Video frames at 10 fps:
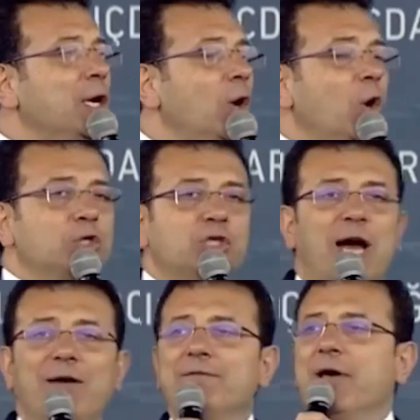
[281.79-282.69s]
o
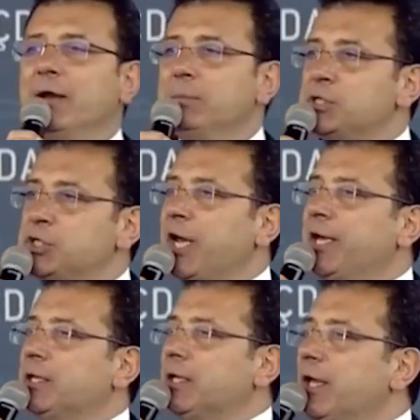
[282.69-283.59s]
can vermiş
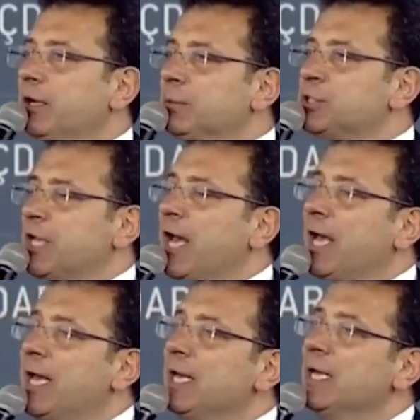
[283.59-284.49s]

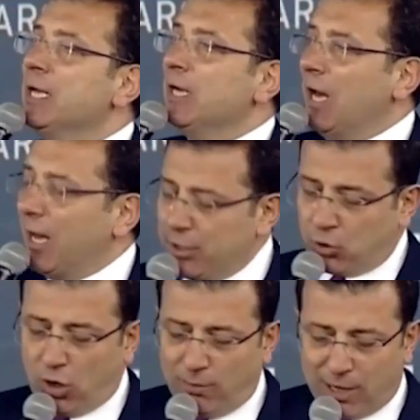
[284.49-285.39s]
şehitlerimize layık
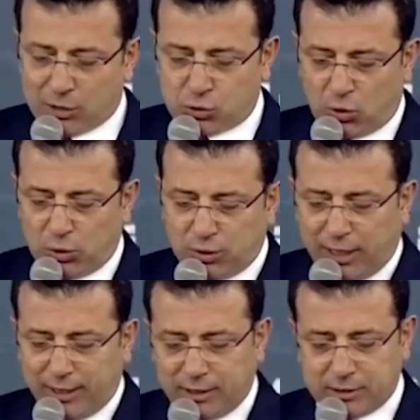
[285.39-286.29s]
olmak
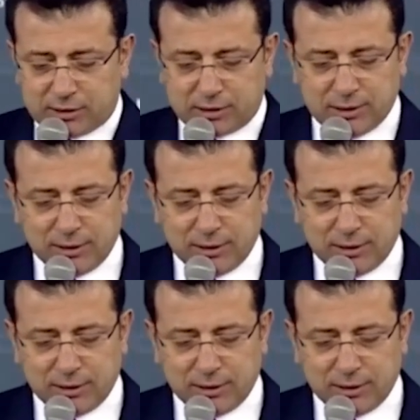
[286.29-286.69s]
zorundayız.